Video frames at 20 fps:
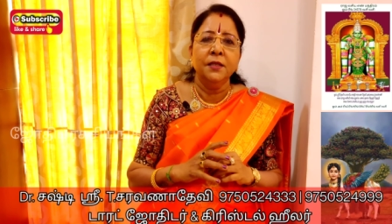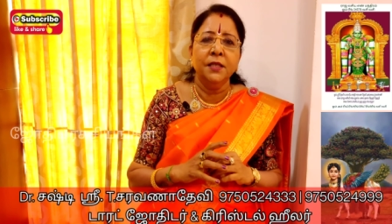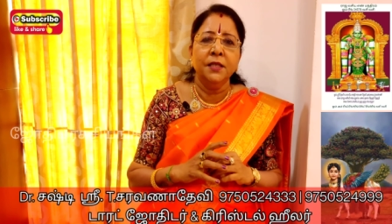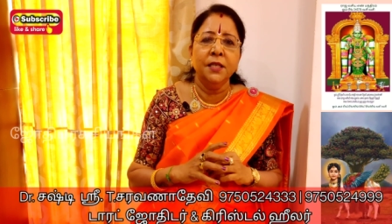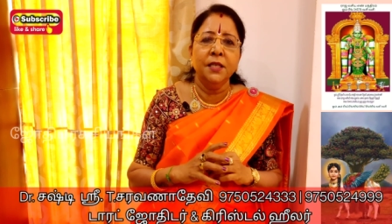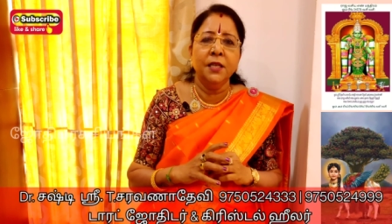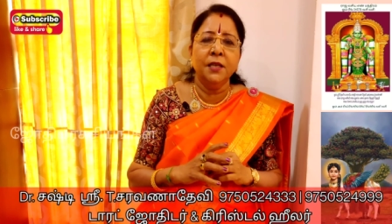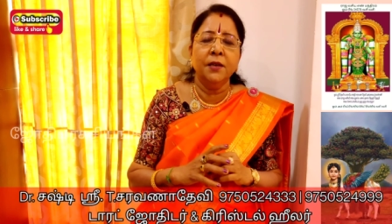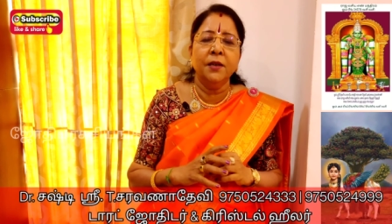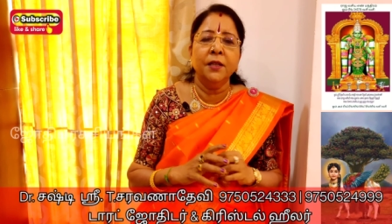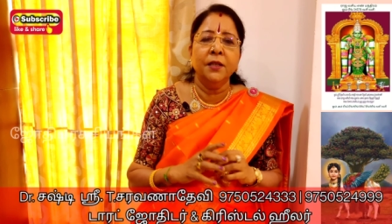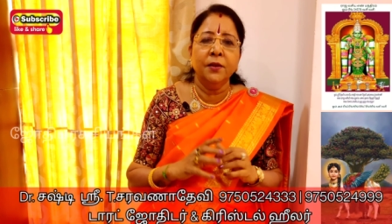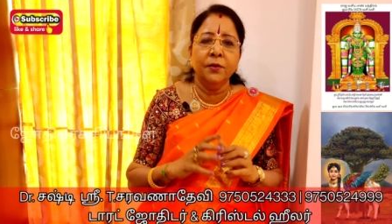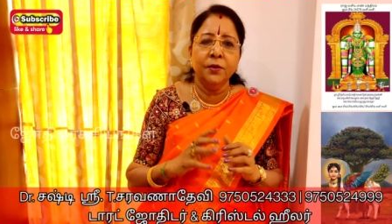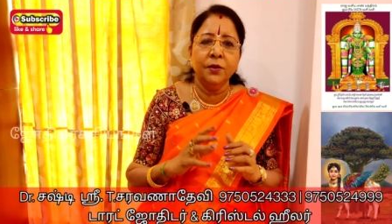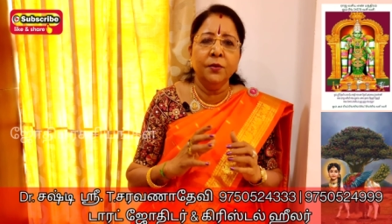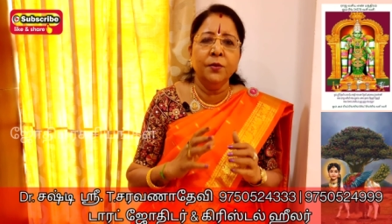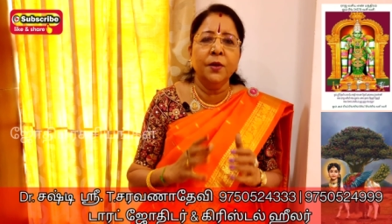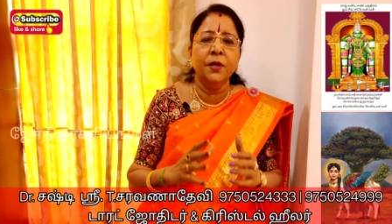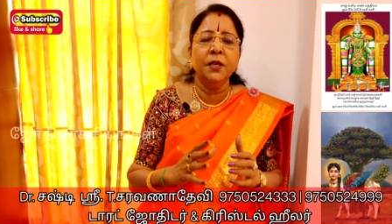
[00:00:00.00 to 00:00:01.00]
சின்ன
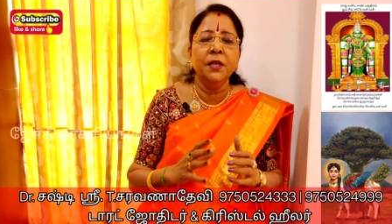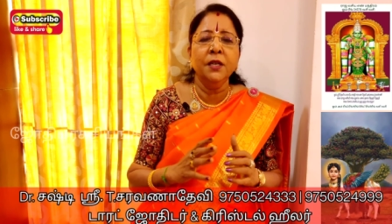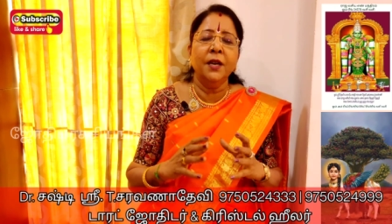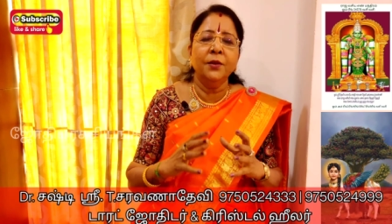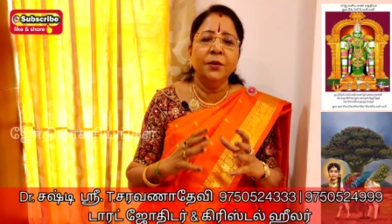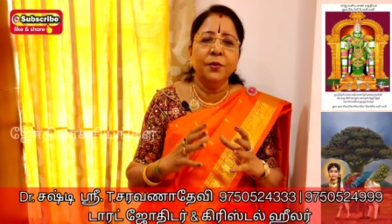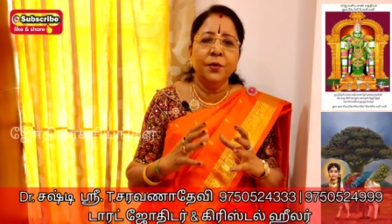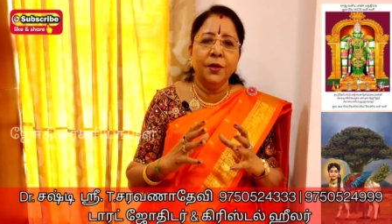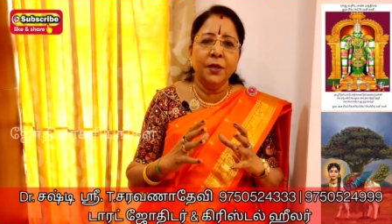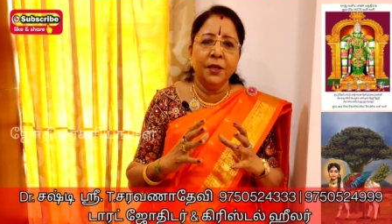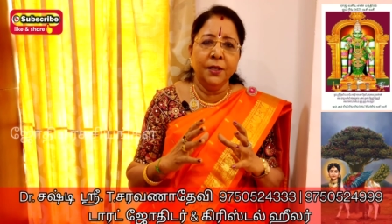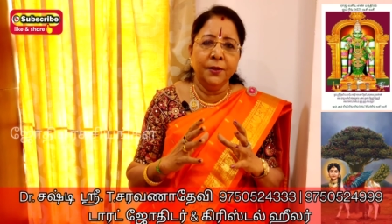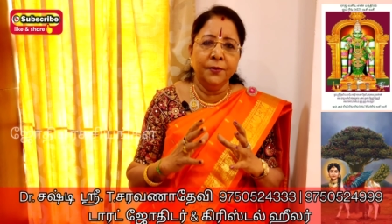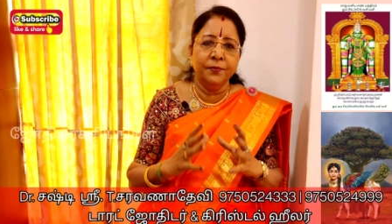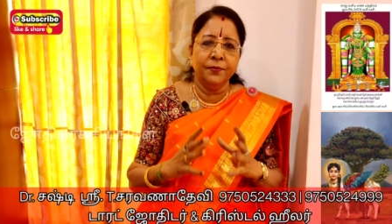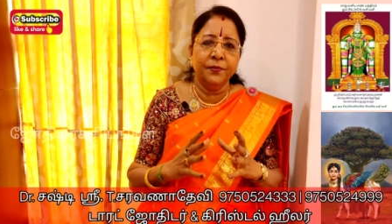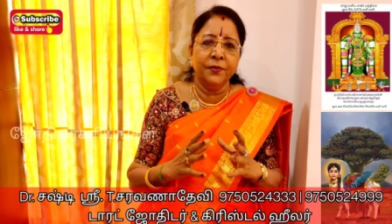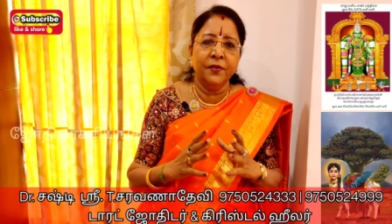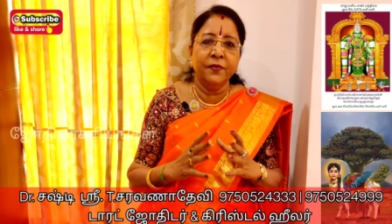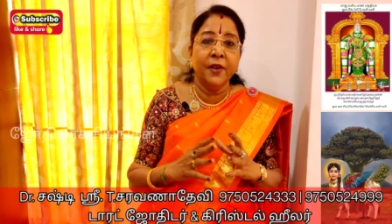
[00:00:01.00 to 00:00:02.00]
அதாவது ஒரு அது ஒரு
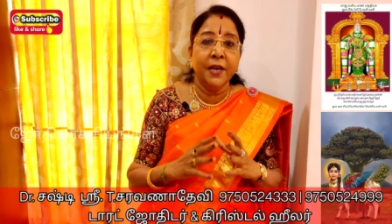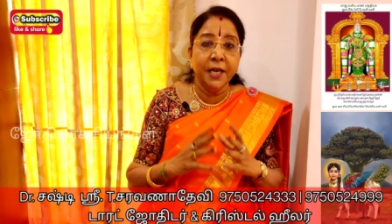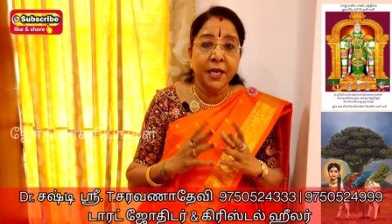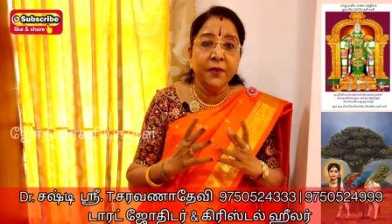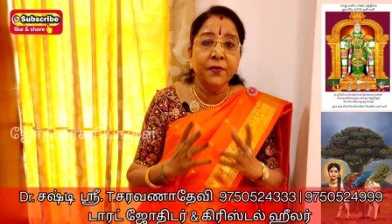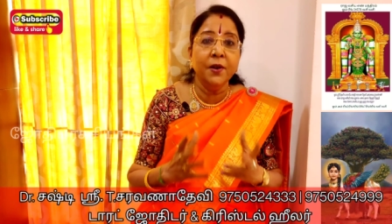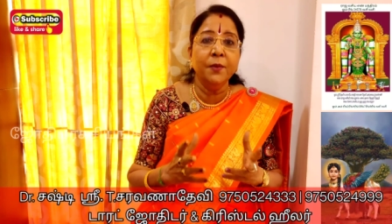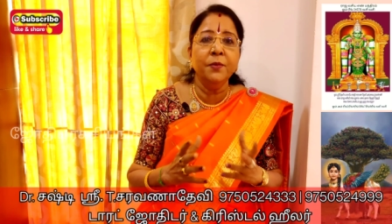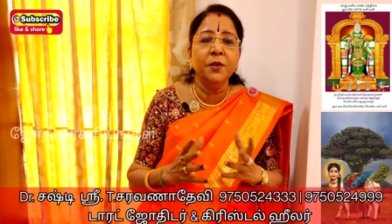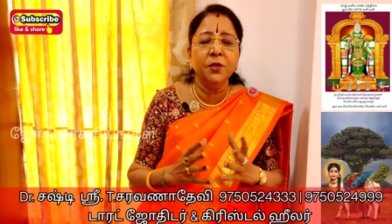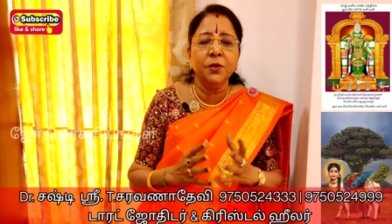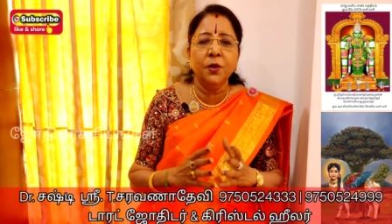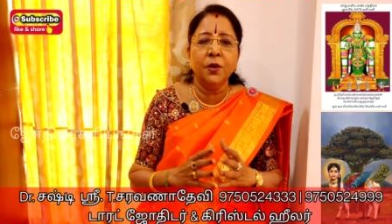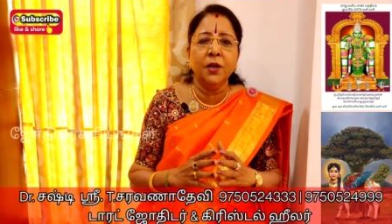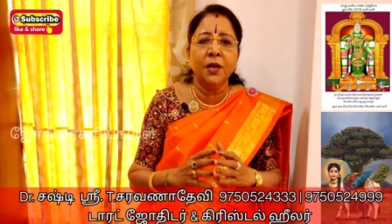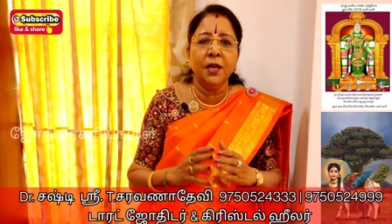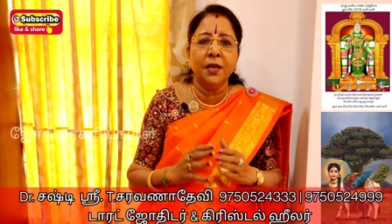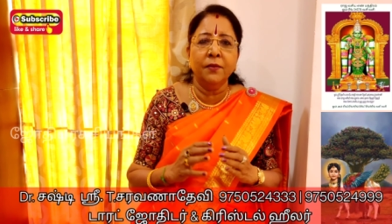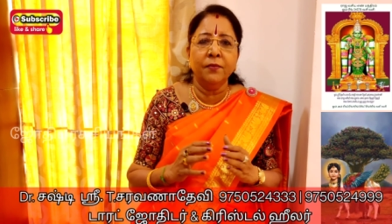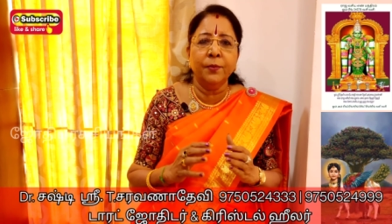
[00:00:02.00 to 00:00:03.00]
வடிவம்னு
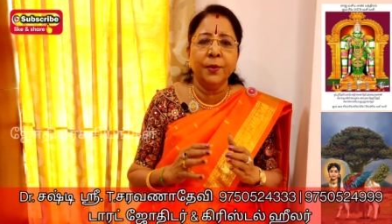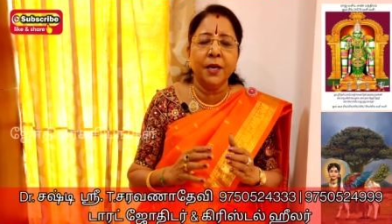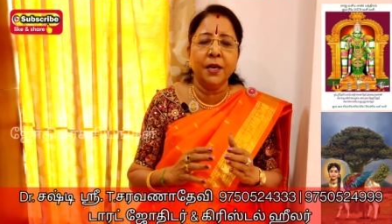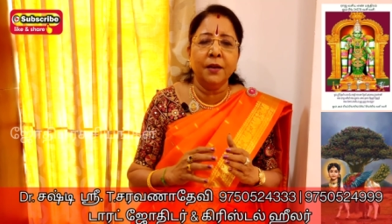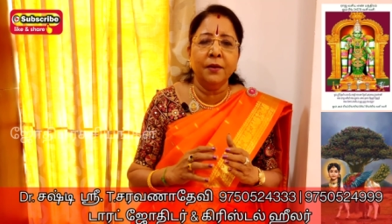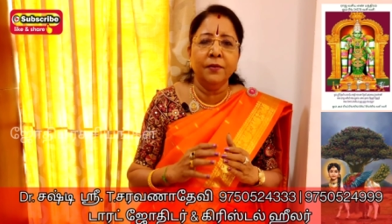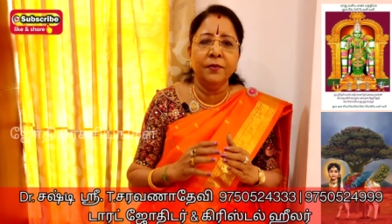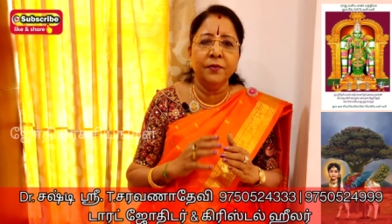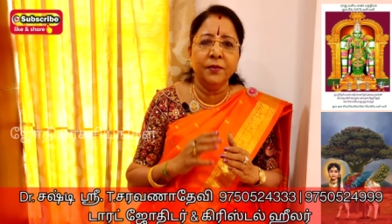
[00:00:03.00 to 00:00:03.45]
சொல்லலாம் பர